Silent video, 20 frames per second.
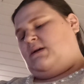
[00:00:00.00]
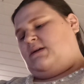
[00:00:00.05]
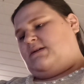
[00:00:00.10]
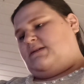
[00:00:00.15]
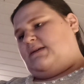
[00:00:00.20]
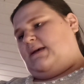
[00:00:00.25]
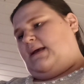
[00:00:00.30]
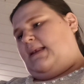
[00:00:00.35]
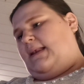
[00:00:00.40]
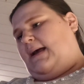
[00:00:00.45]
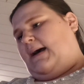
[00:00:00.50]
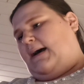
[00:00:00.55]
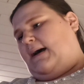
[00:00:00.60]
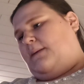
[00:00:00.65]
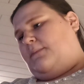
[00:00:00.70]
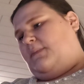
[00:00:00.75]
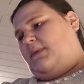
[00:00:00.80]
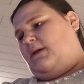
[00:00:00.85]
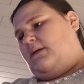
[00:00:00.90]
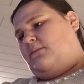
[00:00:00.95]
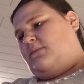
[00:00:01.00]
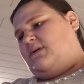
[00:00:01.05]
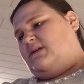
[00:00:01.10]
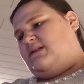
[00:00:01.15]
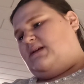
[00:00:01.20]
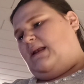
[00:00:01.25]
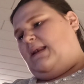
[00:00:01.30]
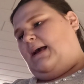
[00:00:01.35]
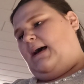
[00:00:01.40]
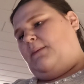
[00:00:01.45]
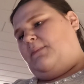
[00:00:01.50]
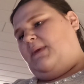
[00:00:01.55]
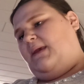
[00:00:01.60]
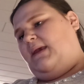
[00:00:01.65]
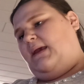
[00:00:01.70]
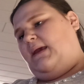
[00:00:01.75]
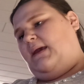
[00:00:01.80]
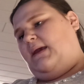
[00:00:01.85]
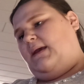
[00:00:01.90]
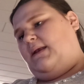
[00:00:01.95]
Salami mit
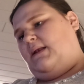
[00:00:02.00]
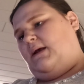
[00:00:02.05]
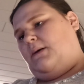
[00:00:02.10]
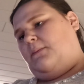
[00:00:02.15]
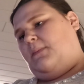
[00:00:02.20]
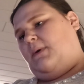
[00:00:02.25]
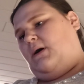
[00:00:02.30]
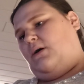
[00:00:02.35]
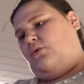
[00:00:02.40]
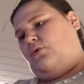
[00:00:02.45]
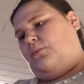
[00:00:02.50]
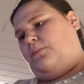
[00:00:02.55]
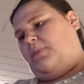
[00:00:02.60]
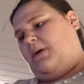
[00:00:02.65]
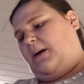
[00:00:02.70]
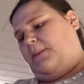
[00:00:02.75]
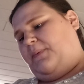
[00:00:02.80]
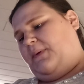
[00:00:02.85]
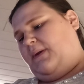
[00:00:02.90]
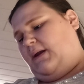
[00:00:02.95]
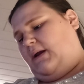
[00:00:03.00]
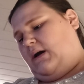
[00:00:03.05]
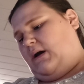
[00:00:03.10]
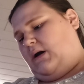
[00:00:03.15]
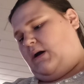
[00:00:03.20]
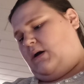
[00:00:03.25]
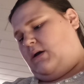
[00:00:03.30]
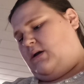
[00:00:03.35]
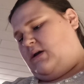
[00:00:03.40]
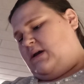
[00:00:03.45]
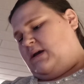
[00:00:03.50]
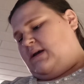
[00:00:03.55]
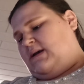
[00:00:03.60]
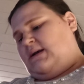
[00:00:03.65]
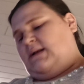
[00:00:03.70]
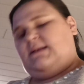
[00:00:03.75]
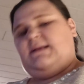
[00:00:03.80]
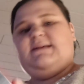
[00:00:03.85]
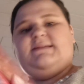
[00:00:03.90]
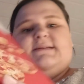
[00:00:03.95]
Salami, Edamar und Paprika.
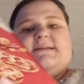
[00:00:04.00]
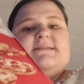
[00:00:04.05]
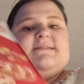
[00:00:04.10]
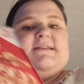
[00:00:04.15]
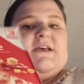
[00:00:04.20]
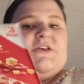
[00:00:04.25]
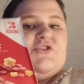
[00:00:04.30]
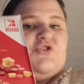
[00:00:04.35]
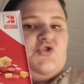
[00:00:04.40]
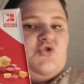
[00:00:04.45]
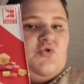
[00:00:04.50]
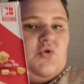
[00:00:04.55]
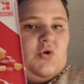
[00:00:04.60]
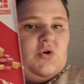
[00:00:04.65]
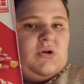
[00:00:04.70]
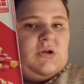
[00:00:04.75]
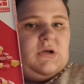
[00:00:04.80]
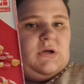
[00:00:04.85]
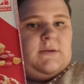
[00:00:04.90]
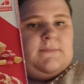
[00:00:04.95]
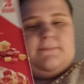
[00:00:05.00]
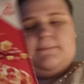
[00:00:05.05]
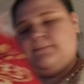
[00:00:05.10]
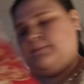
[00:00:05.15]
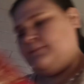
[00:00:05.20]
Da sind sechs Stück drin.